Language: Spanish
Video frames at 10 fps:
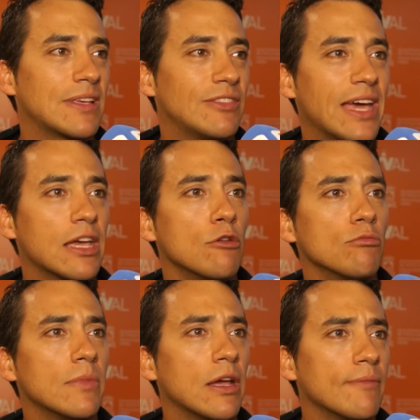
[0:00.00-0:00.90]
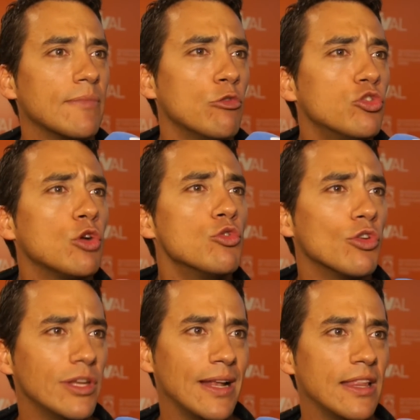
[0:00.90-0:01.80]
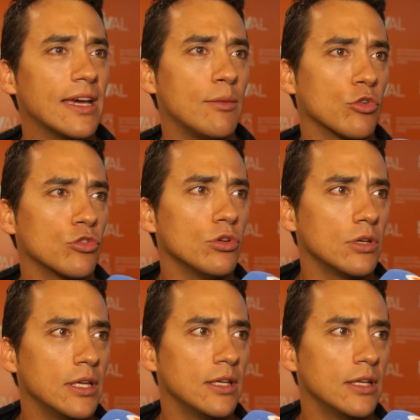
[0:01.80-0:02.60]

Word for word: están en, un segundo nivel, digamos, ¿no?